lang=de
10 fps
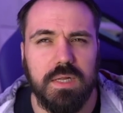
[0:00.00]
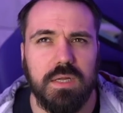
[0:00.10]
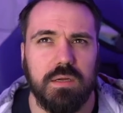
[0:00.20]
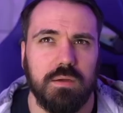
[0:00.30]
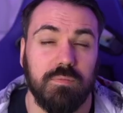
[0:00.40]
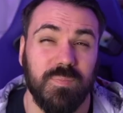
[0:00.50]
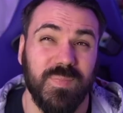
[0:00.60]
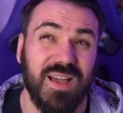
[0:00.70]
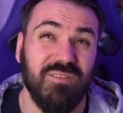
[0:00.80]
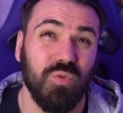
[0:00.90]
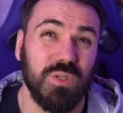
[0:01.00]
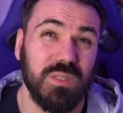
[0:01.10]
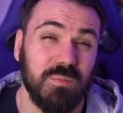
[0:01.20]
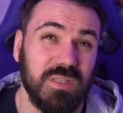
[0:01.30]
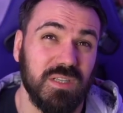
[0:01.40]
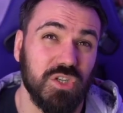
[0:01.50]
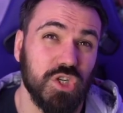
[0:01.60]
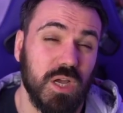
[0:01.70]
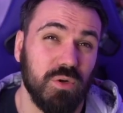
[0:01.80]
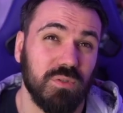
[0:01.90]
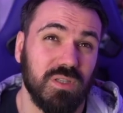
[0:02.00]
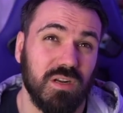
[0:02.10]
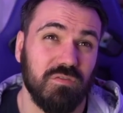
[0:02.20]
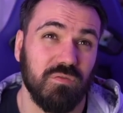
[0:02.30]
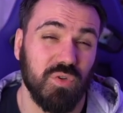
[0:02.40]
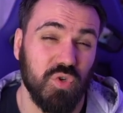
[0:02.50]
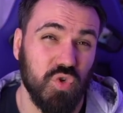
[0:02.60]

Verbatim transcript: Ähm, da, wo ich mir eine Entscheidung treffen